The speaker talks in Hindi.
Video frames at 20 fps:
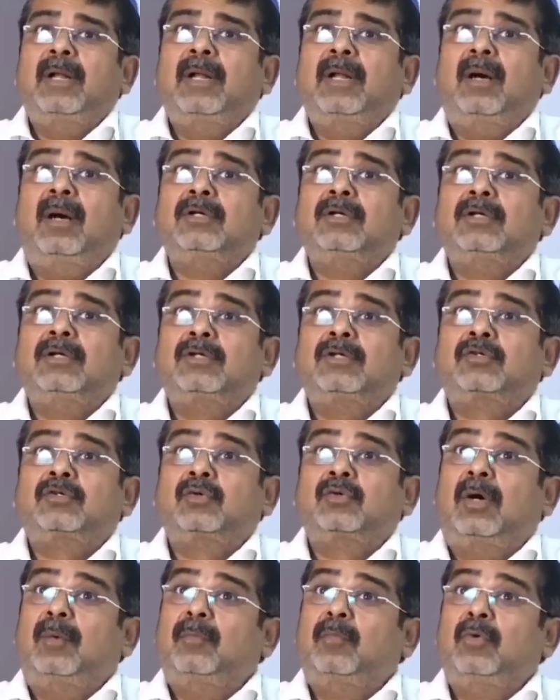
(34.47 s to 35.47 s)
अपना
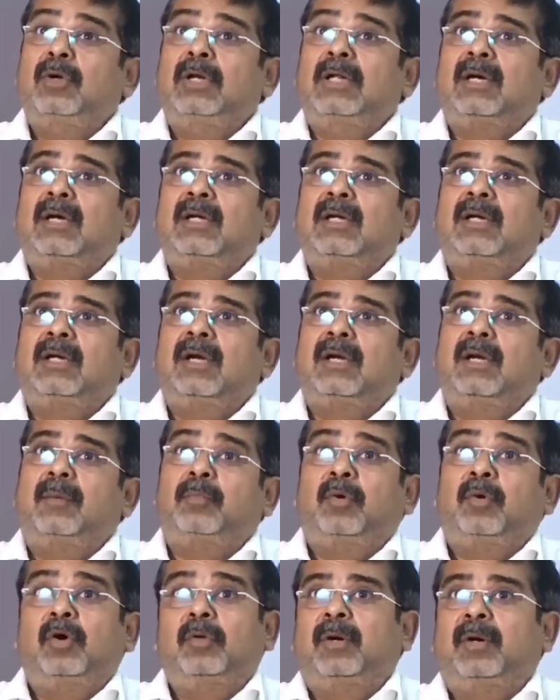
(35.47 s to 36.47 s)
स्व मूल्यांकन
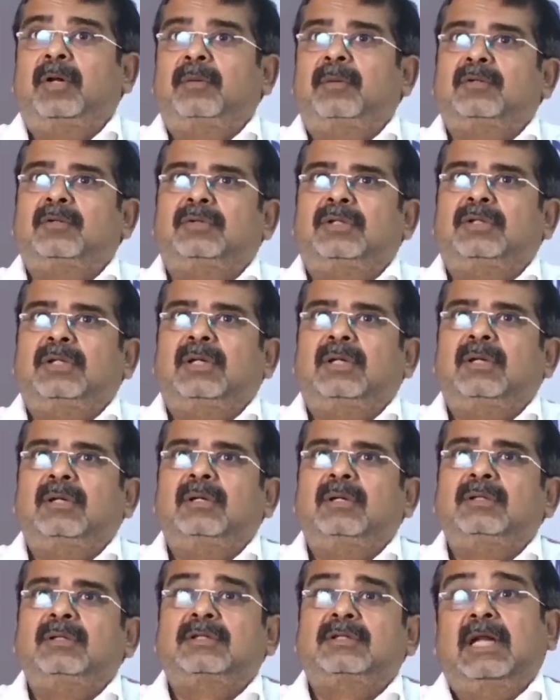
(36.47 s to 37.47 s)
करना बहुत बड़ी बात होती है
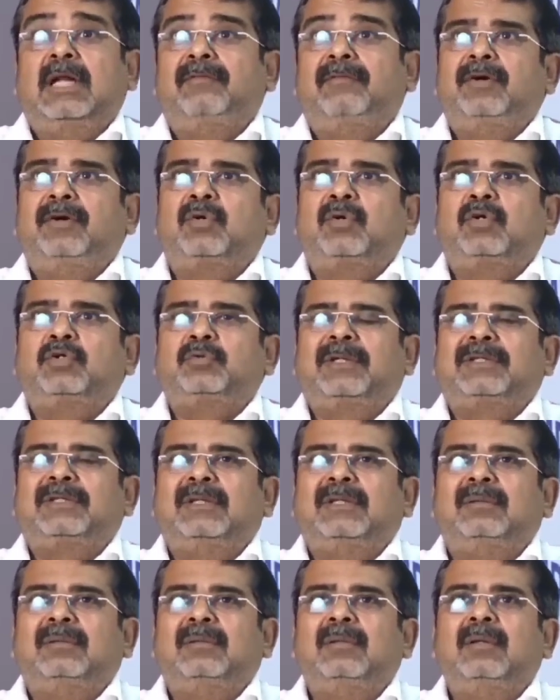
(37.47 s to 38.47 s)
सेल्फ
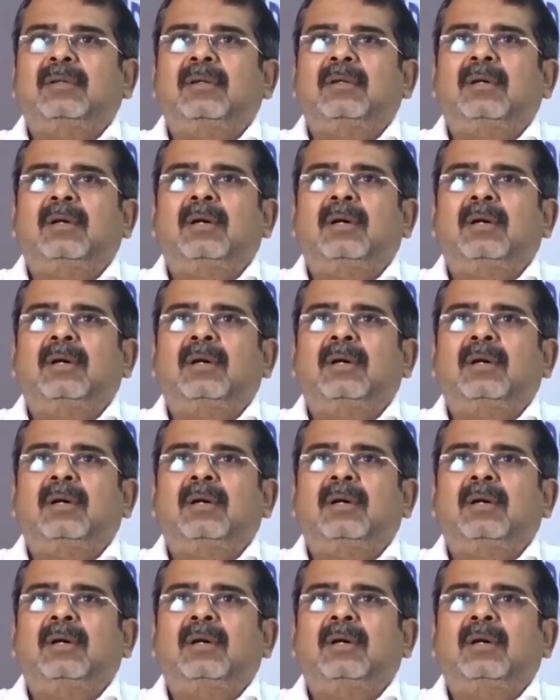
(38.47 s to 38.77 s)
इंट्रोस्पेक्शन